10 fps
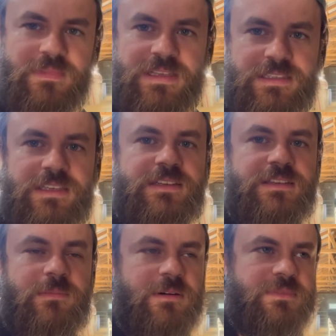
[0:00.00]
Diğeri
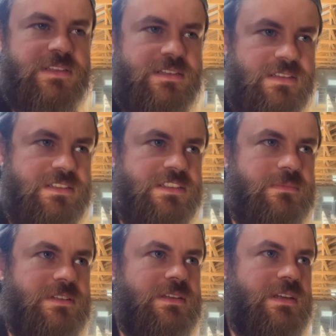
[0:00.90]
tamam
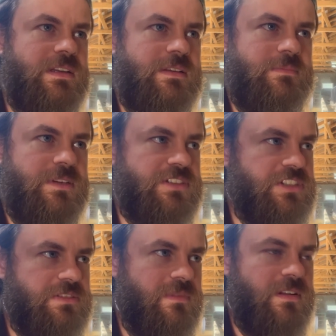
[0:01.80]
diğerinin
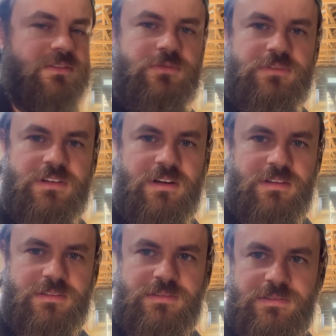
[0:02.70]
25-26 günü
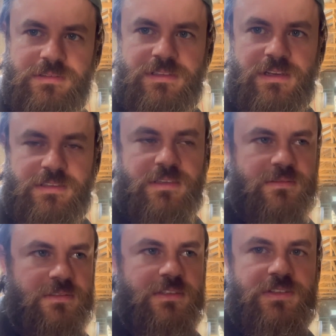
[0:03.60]
kaldı. Zaten
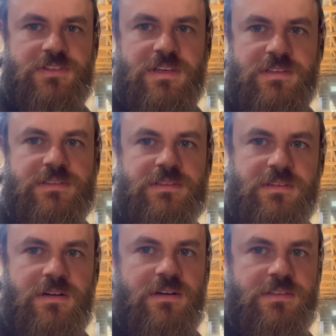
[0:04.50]
iyice asıldı
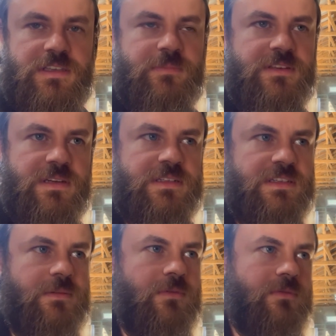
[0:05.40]
ağır gebe yakın
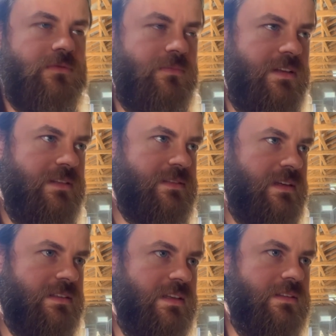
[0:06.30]
gebe olduğu belli
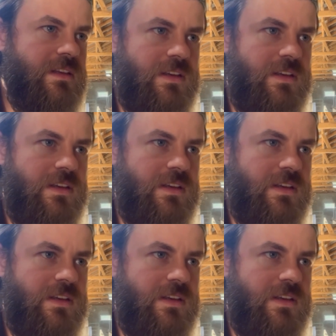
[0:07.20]
zaten.